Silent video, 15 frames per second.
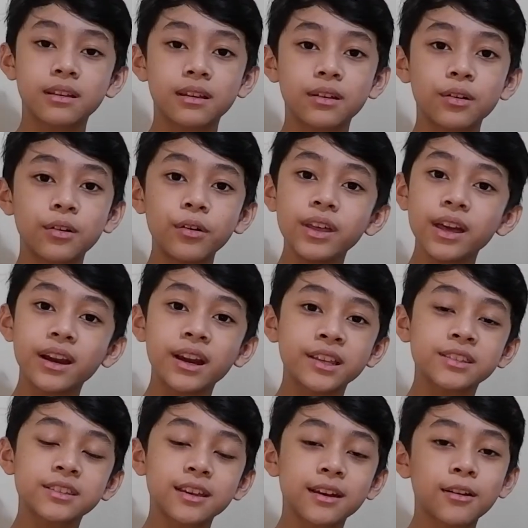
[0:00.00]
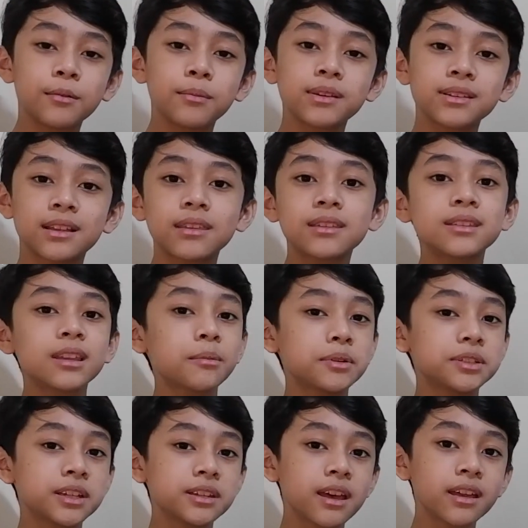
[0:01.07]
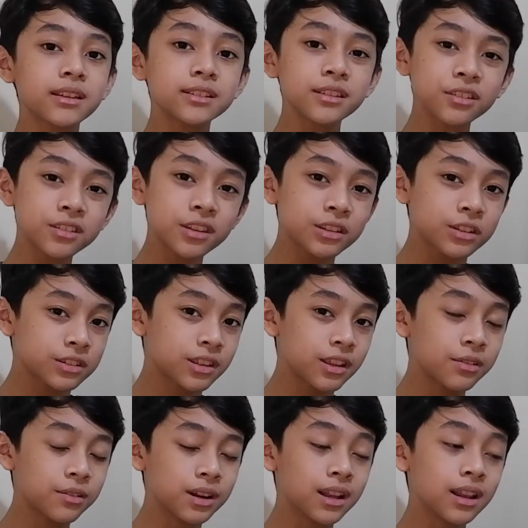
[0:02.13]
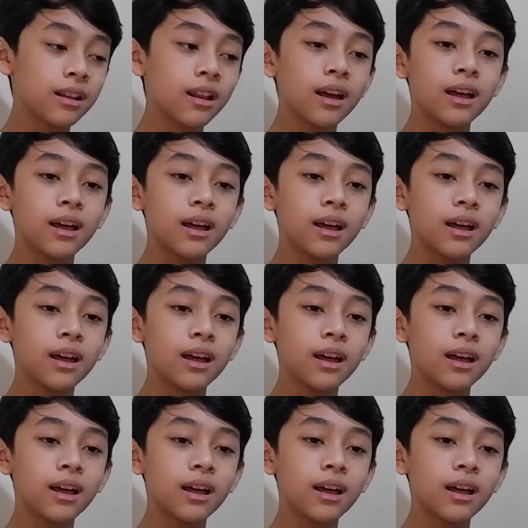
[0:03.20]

Oh ya guys, kalau misalnya saya baca dari situs-situs di Google,